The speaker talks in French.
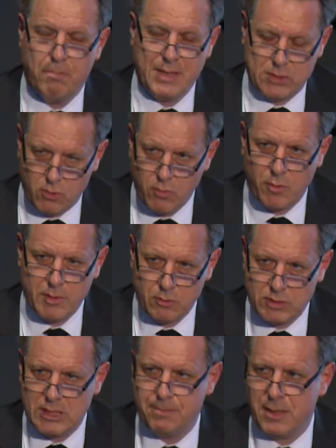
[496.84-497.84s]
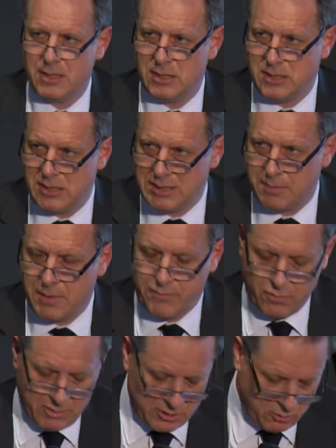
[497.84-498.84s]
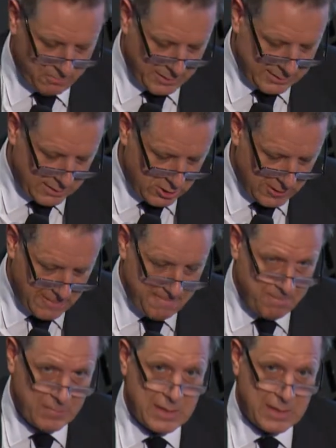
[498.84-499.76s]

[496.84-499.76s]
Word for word: pas seulement, mais aussi par des systèmes d'information partagés.